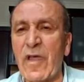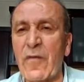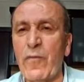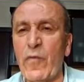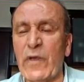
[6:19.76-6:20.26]

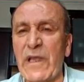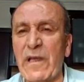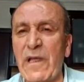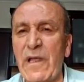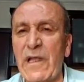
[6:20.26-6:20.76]
ضرب
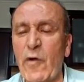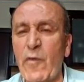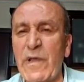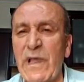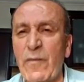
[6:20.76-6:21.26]
وتنكيل
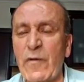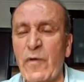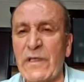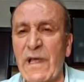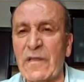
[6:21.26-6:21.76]
يوميه من
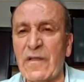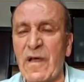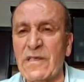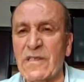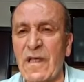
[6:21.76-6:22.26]
وحدات
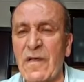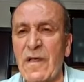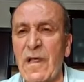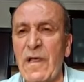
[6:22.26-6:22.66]
خاصه